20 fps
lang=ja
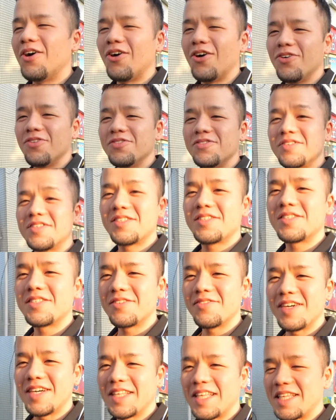本日
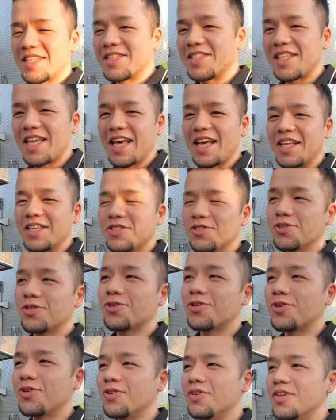はですね、ちょっ
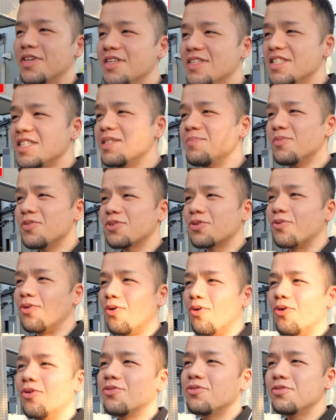といつもの
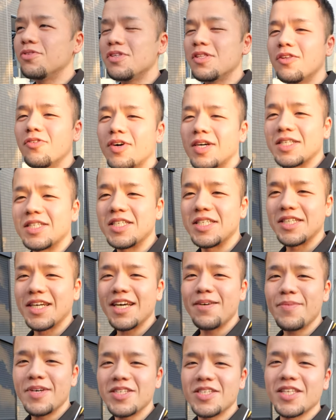大食いとは
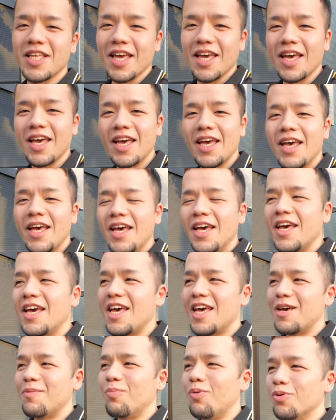違いまして、
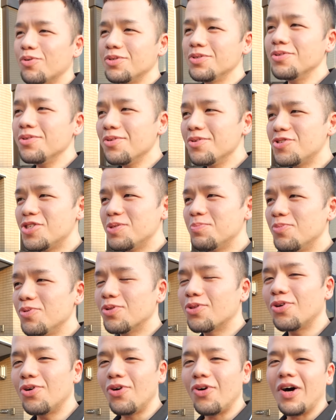僕の地
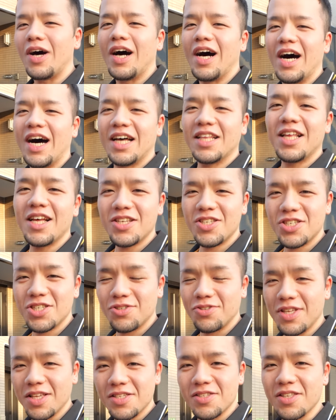元、足立
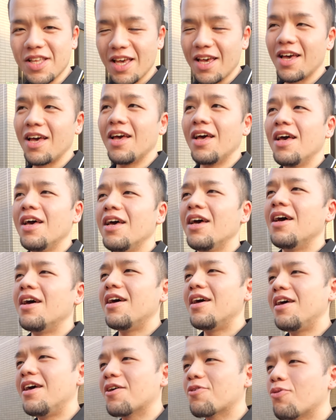区ですね。
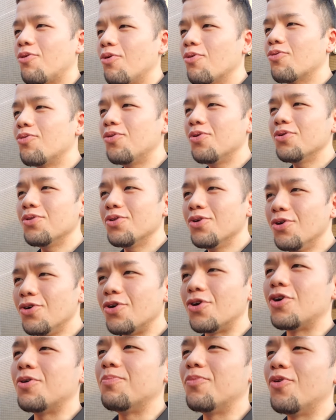ここ
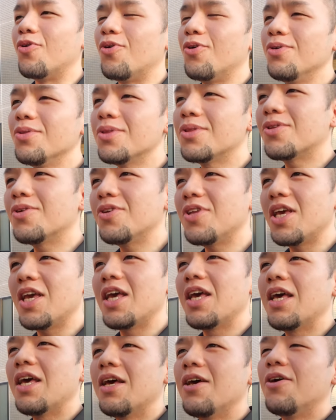の、もう本当
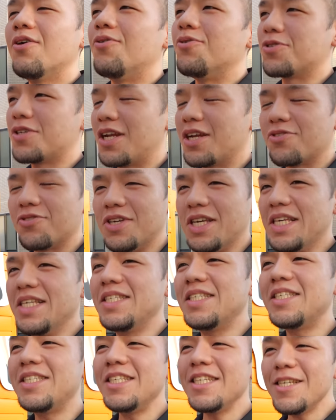に、おそらく
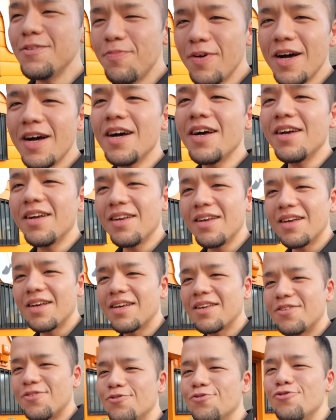一番
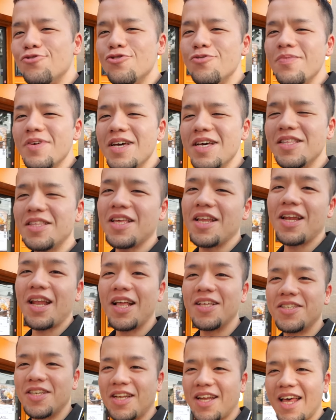有名店
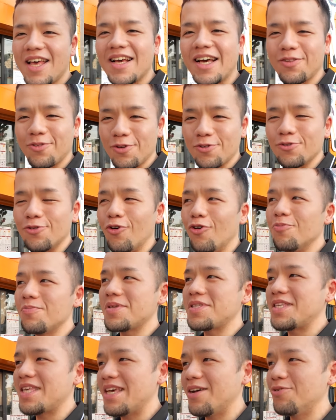なんじゃないかというお
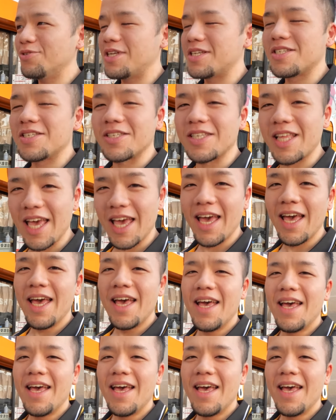店をですね、